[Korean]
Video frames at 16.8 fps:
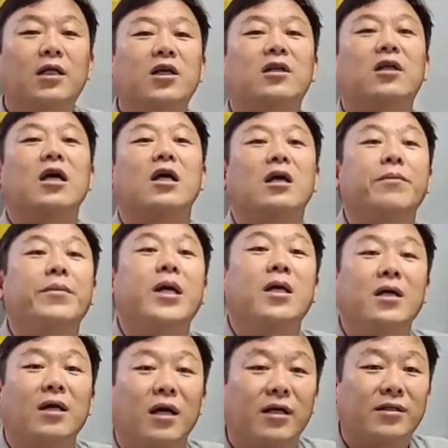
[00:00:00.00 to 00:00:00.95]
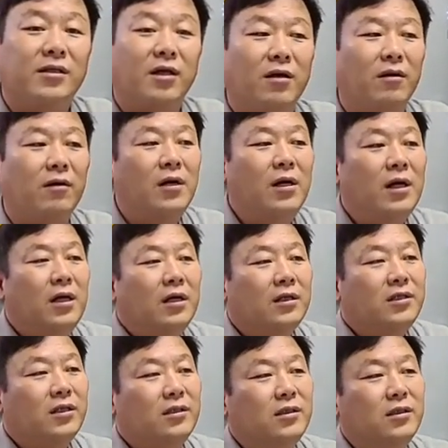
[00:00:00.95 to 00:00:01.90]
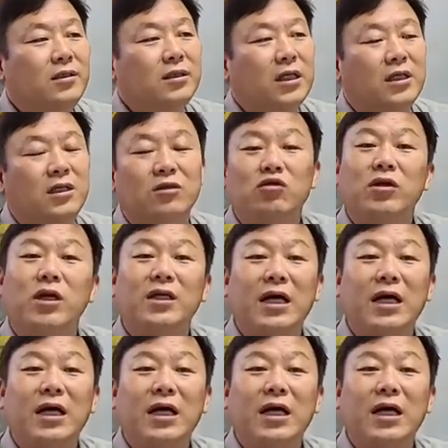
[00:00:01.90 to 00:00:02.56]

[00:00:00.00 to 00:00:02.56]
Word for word: 트위터 익명이니까 있어요. 저는 이제 그 중에